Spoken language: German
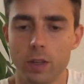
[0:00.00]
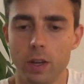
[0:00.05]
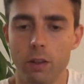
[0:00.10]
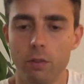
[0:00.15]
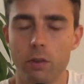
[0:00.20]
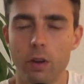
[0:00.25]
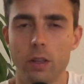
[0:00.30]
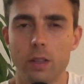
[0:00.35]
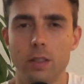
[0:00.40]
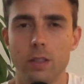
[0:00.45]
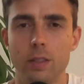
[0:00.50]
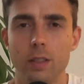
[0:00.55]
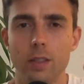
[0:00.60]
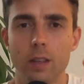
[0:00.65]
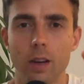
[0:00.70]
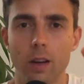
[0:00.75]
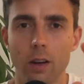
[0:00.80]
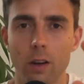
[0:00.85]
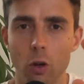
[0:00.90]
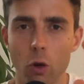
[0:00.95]
sodass du es
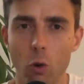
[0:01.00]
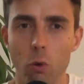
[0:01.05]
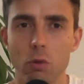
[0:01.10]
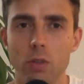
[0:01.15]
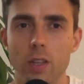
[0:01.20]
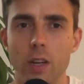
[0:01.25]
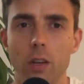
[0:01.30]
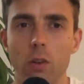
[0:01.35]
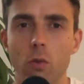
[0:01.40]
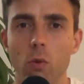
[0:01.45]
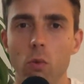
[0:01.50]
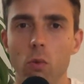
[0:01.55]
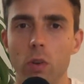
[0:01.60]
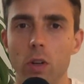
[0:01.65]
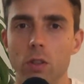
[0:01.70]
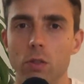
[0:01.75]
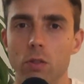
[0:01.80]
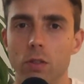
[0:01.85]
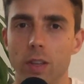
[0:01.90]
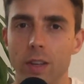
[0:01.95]
dir kurz angucken kannst
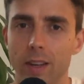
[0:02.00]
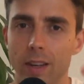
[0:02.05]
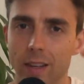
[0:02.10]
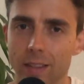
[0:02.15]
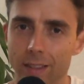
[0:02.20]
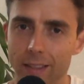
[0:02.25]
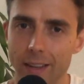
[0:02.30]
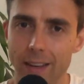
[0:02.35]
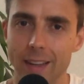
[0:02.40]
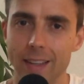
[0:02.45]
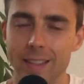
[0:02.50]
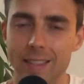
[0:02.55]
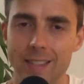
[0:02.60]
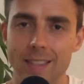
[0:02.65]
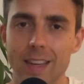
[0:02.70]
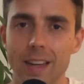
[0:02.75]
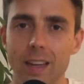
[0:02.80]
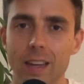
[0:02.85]
und danach direkt zack